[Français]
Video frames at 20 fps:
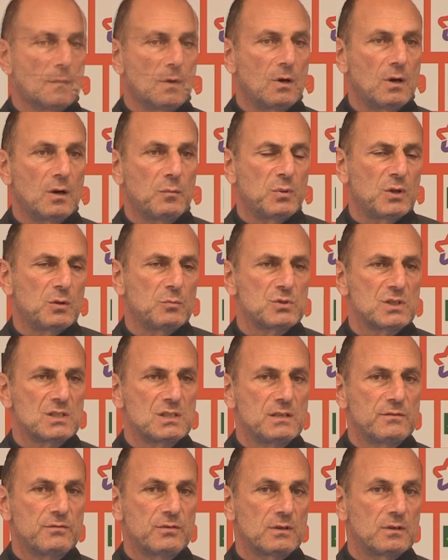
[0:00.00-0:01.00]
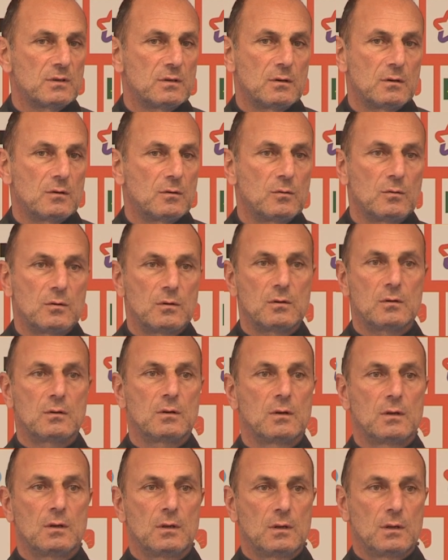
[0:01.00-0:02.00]
Non, il n'y a pas d'objectif. Hein.
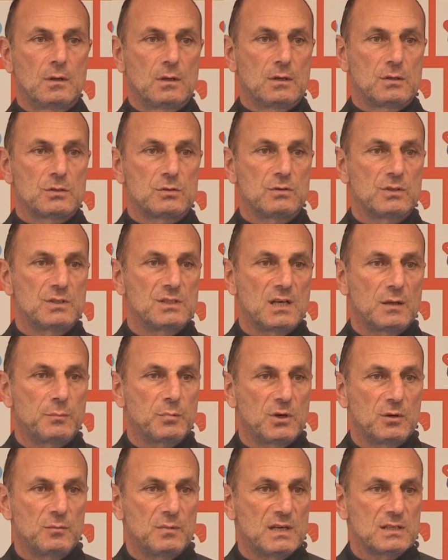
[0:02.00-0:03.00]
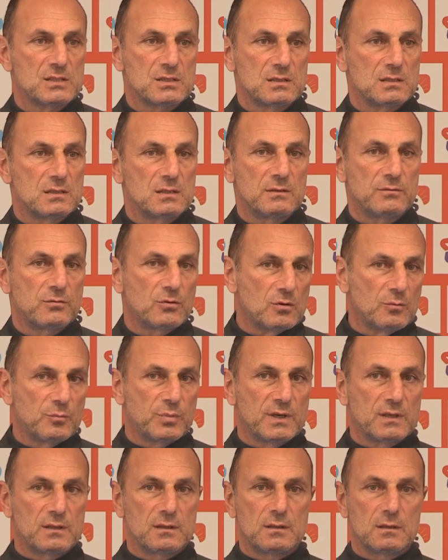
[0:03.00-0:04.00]
Je lui ai dit après le match, hein, il faut qu'on
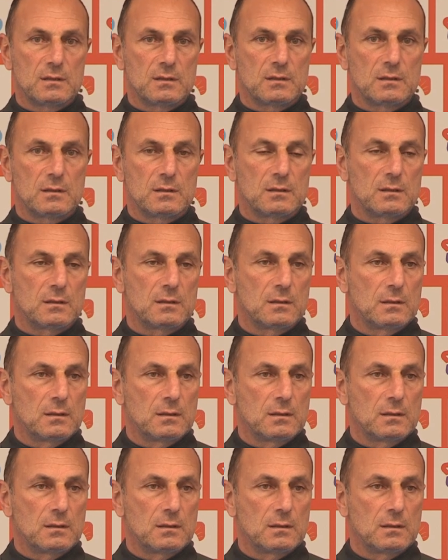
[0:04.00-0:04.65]
prenne euh,